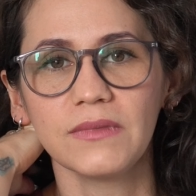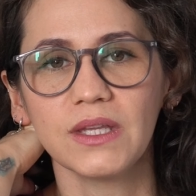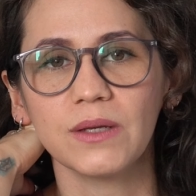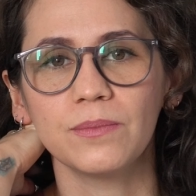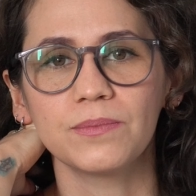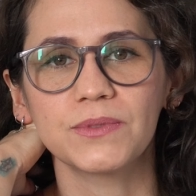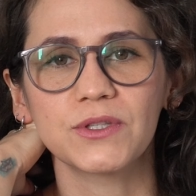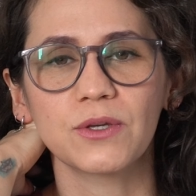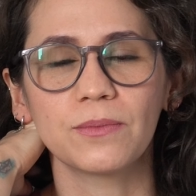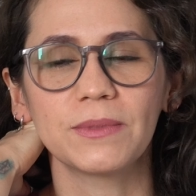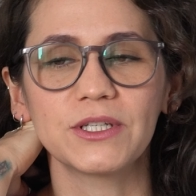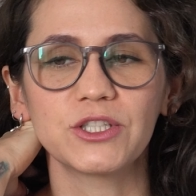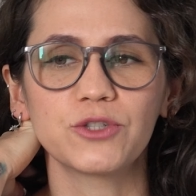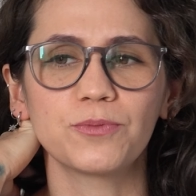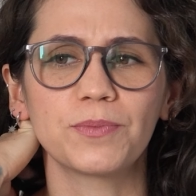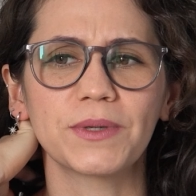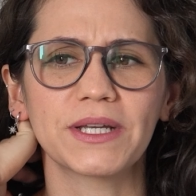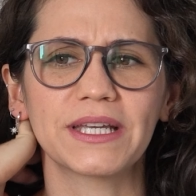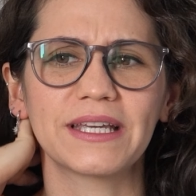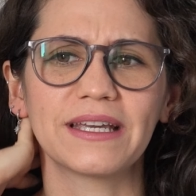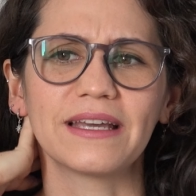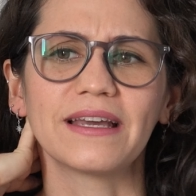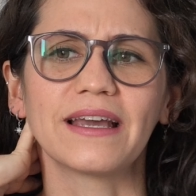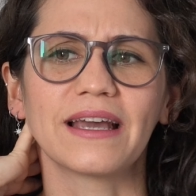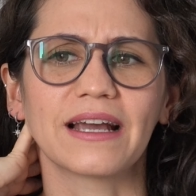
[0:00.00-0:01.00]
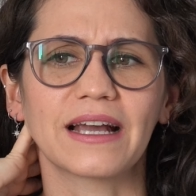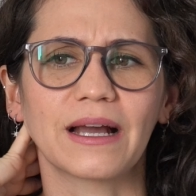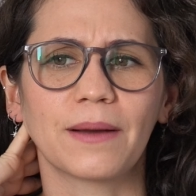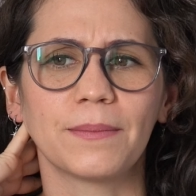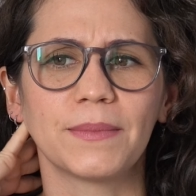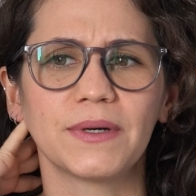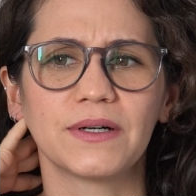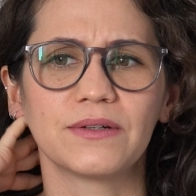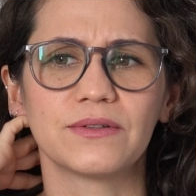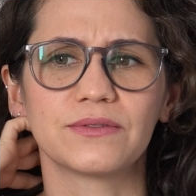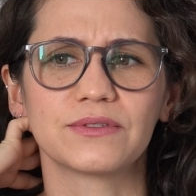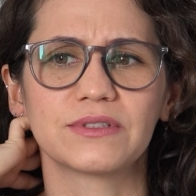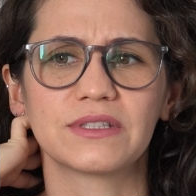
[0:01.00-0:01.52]
Principalmente porque
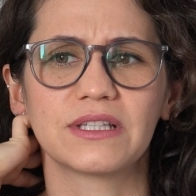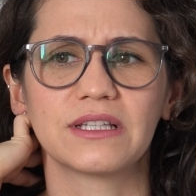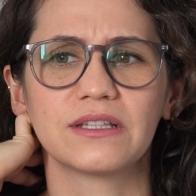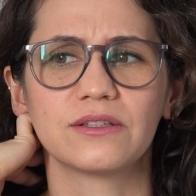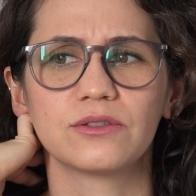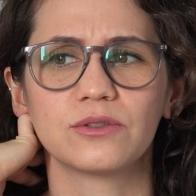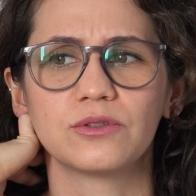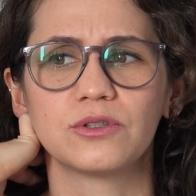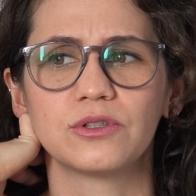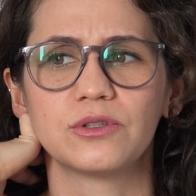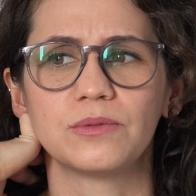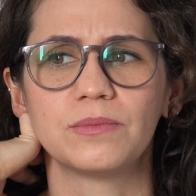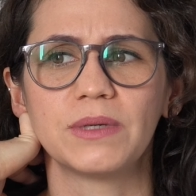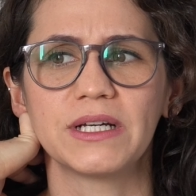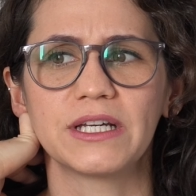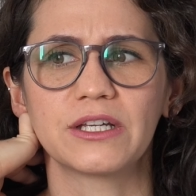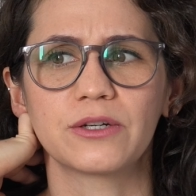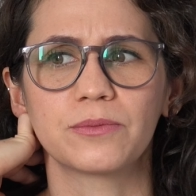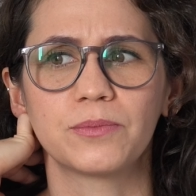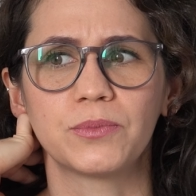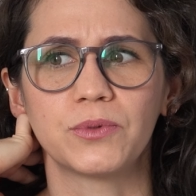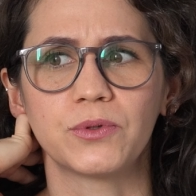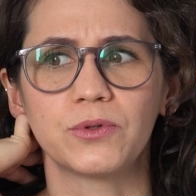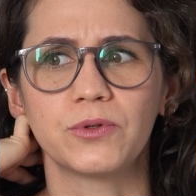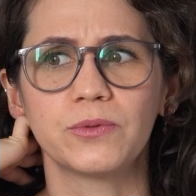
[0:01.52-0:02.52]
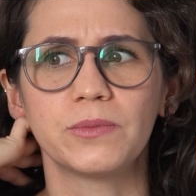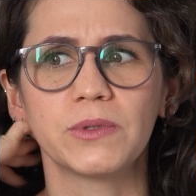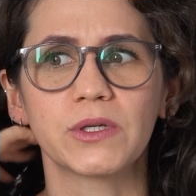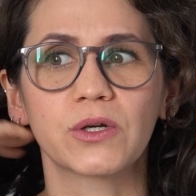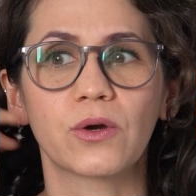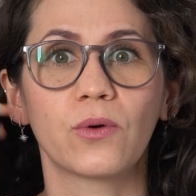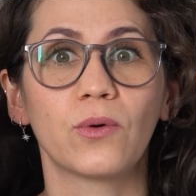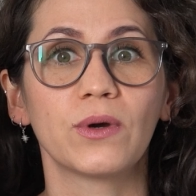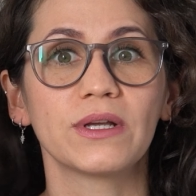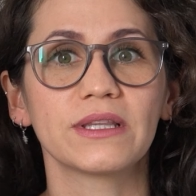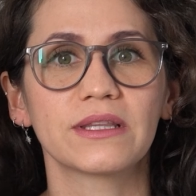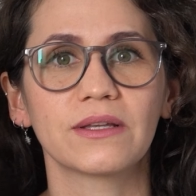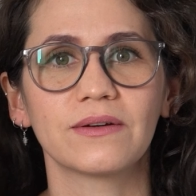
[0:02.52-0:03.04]
acaba usando banheiro
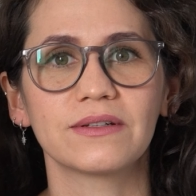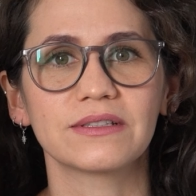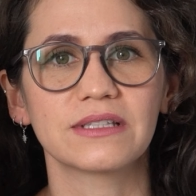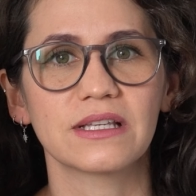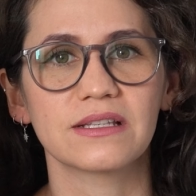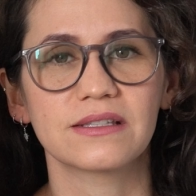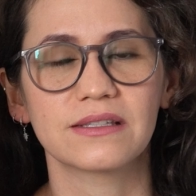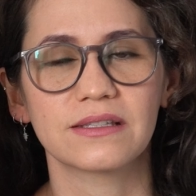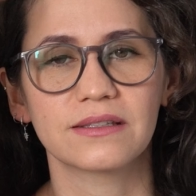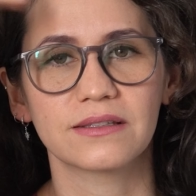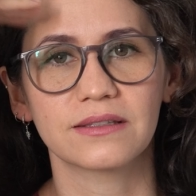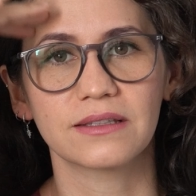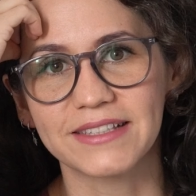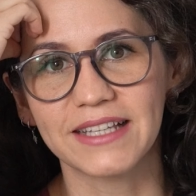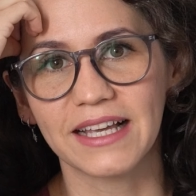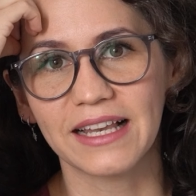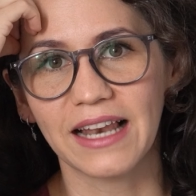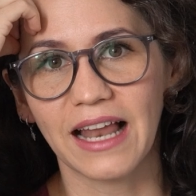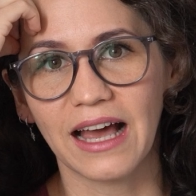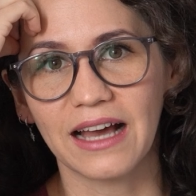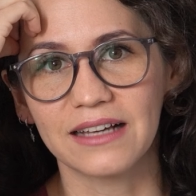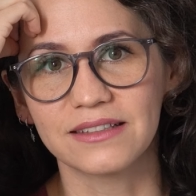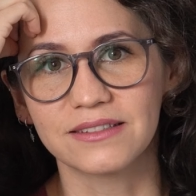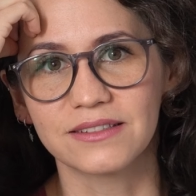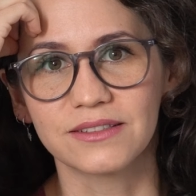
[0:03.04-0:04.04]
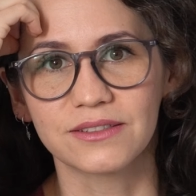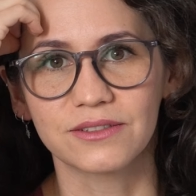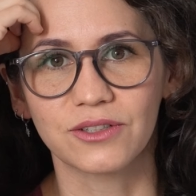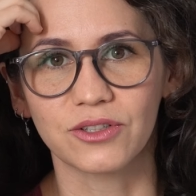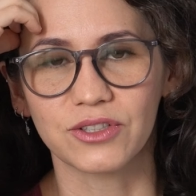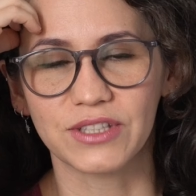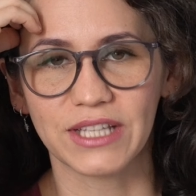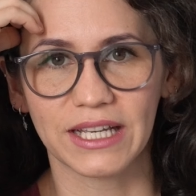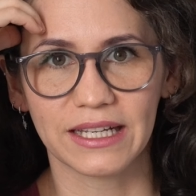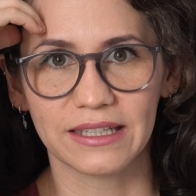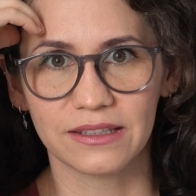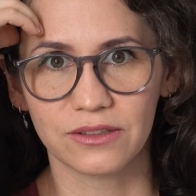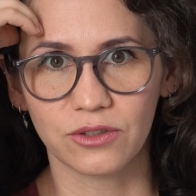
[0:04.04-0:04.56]
público, ou então às vezes, sei lá, não
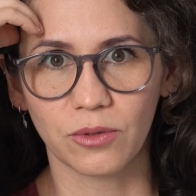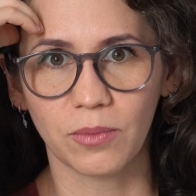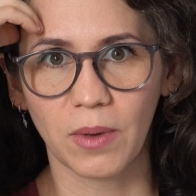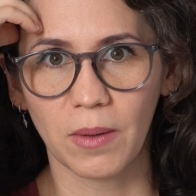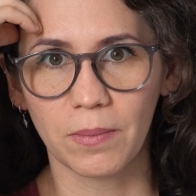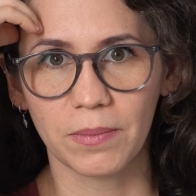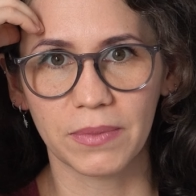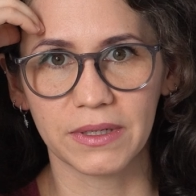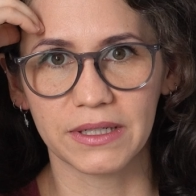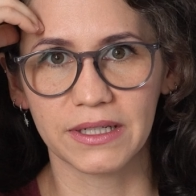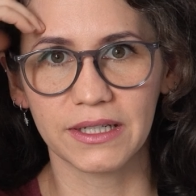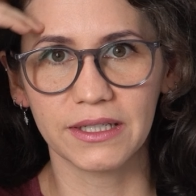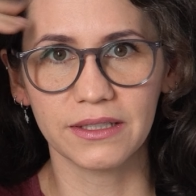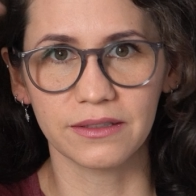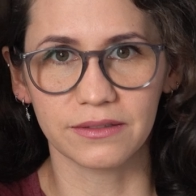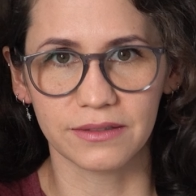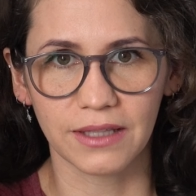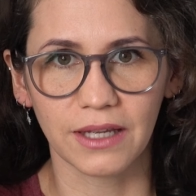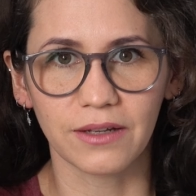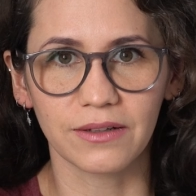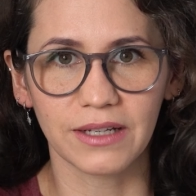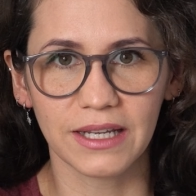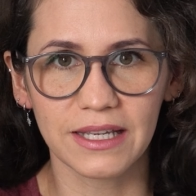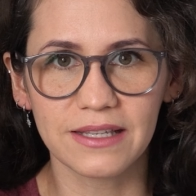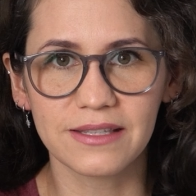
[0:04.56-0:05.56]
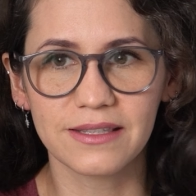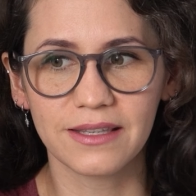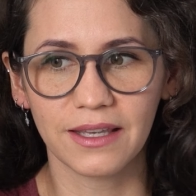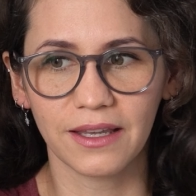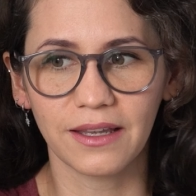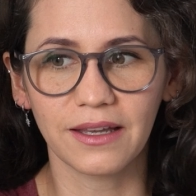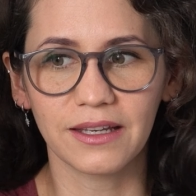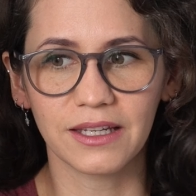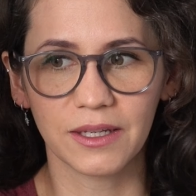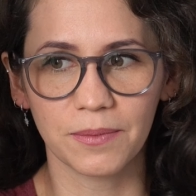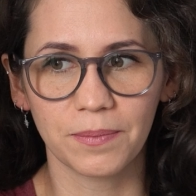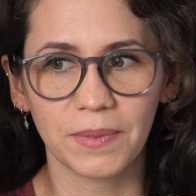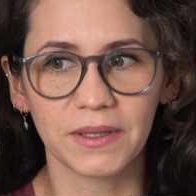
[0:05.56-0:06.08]
consegue tomar banho, tem um lencinho
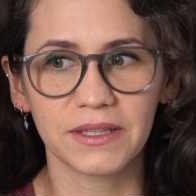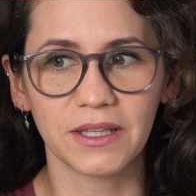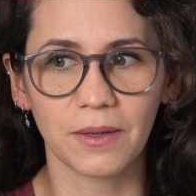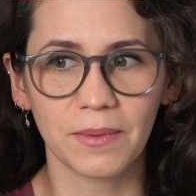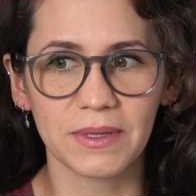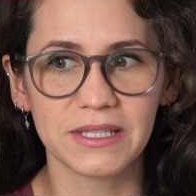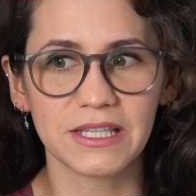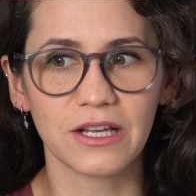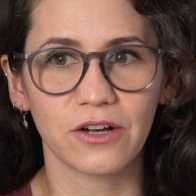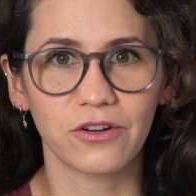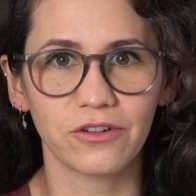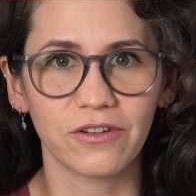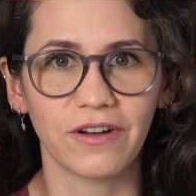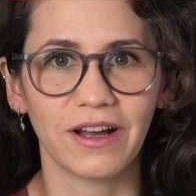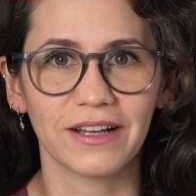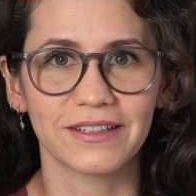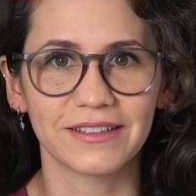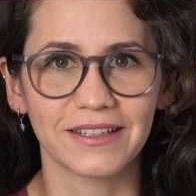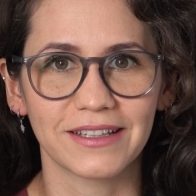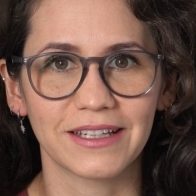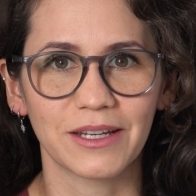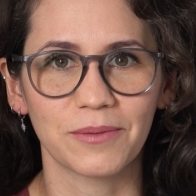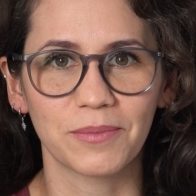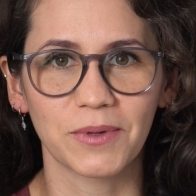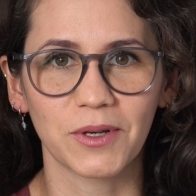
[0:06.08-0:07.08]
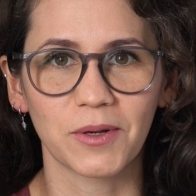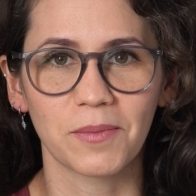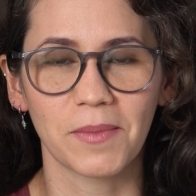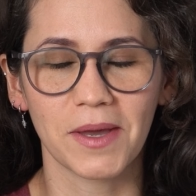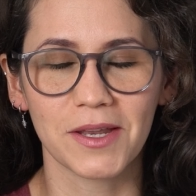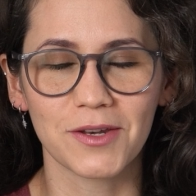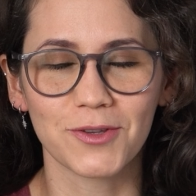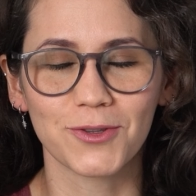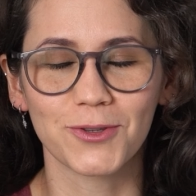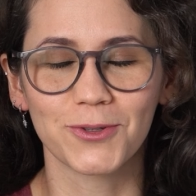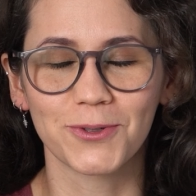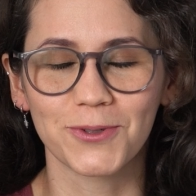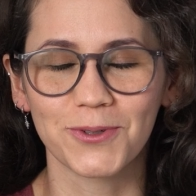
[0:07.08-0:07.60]
ali para dar uma salvada, né? Pelo
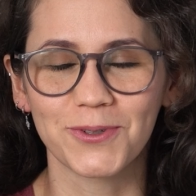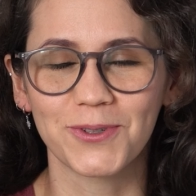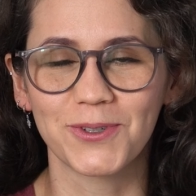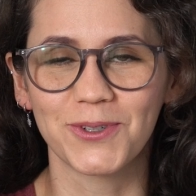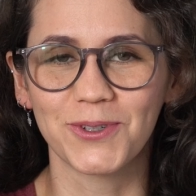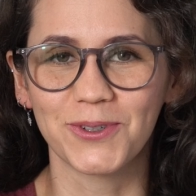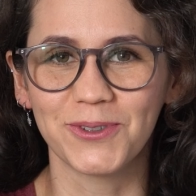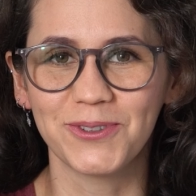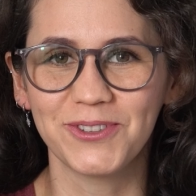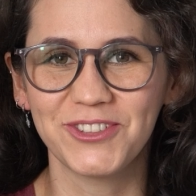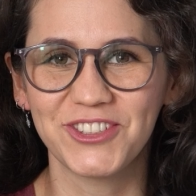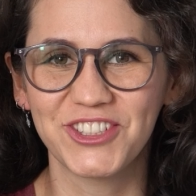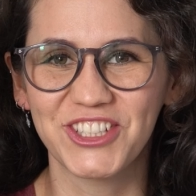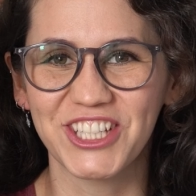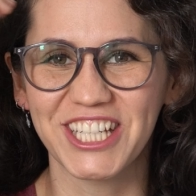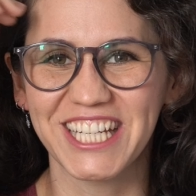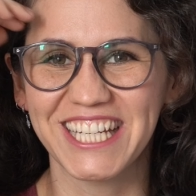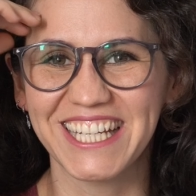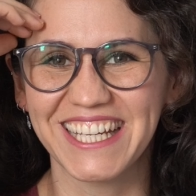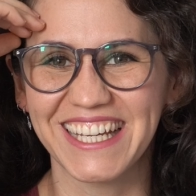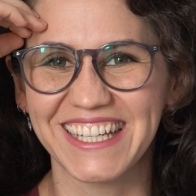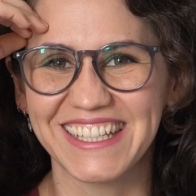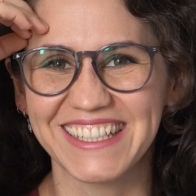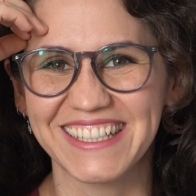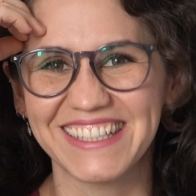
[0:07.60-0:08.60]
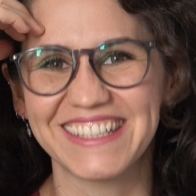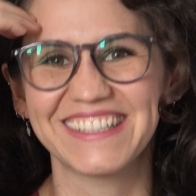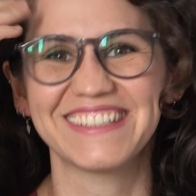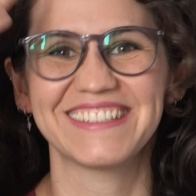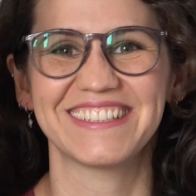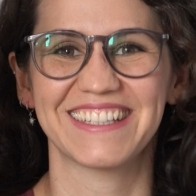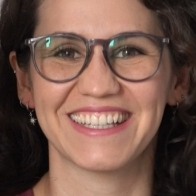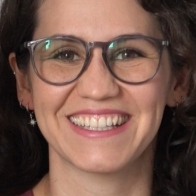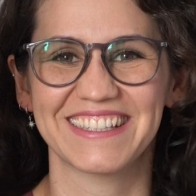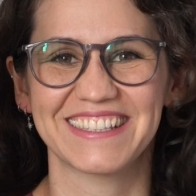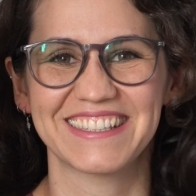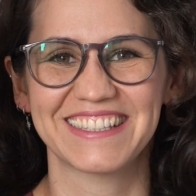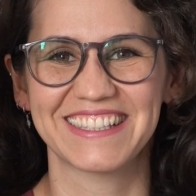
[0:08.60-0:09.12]
menos um, num dia ali
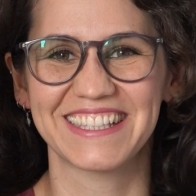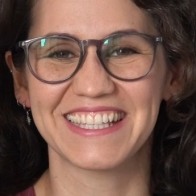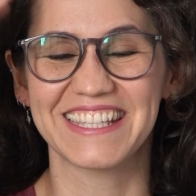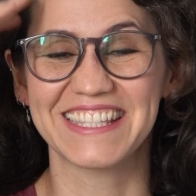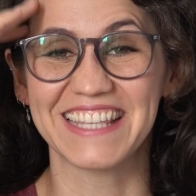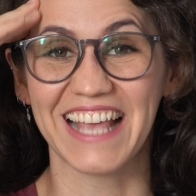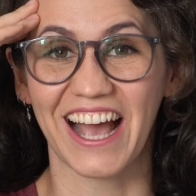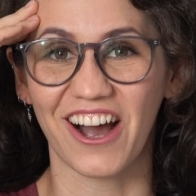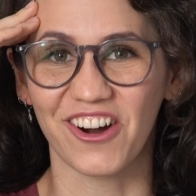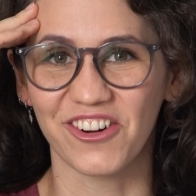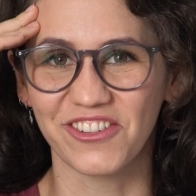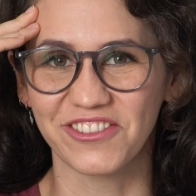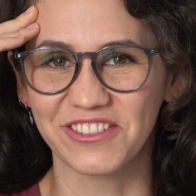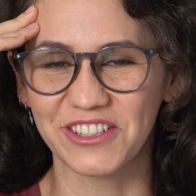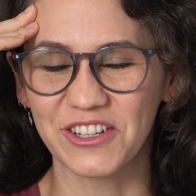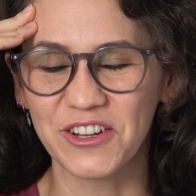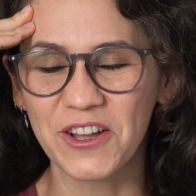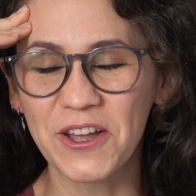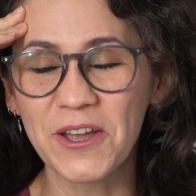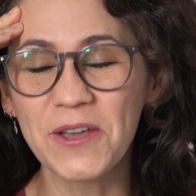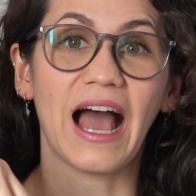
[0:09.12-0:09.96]
você se salva.